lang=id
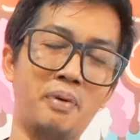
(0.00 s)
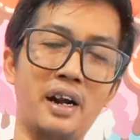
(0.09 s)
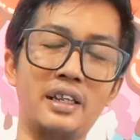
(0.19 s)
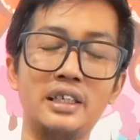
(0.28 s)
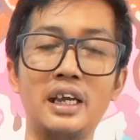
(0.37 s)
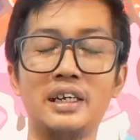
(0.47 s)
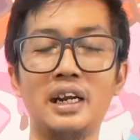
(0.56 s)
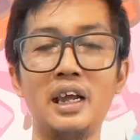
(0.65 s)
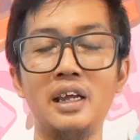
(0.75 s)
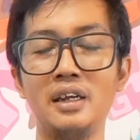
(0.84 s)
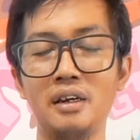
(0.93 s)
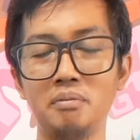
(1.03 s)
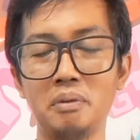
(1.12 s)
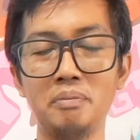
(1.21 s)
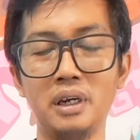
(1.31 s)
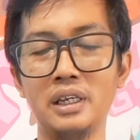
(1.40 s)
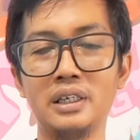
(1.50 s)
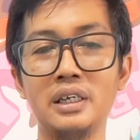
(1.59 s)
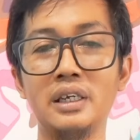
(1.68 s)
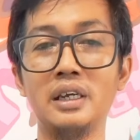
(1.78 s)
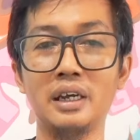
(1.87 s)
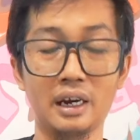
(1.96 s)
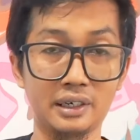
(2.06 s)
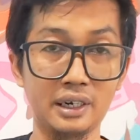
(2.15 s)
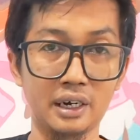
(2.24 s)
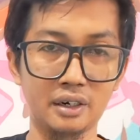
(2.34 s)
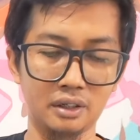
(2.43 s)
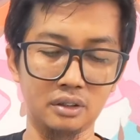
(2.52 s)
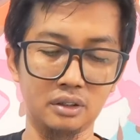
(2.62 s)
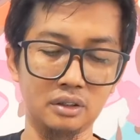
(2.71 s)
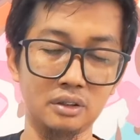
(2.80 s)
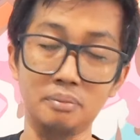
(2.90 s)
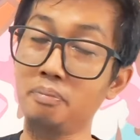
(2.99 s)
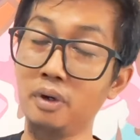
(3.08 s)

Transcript: berarti adalah memiliki kadar eh,